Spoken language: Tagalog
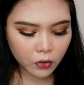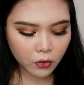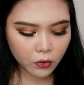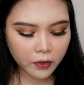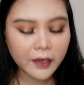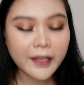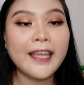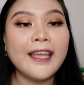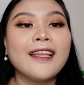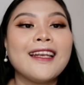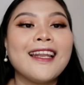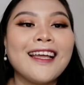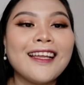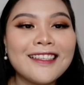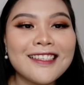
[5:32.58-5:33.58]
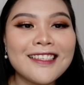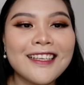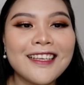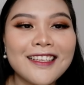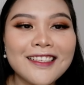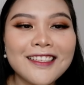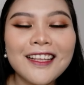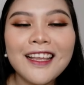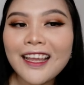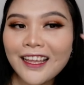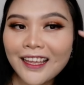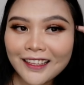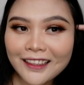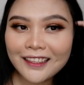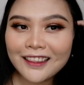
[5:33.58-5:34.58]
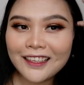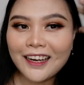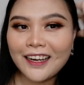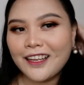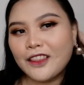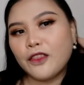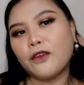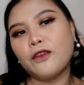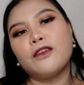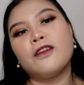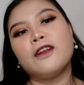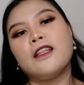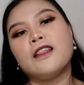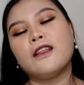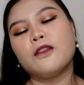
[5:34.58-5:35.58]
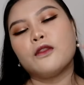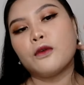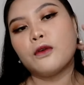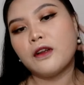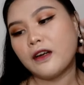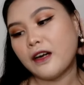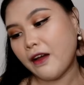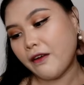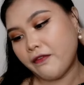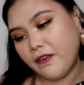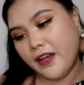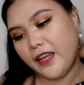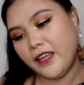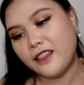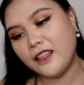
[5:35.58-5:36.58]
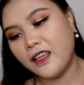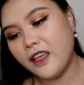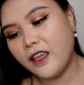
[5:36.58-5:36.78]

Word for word: so, okay. Next is, itatry na to, natin tong graphite.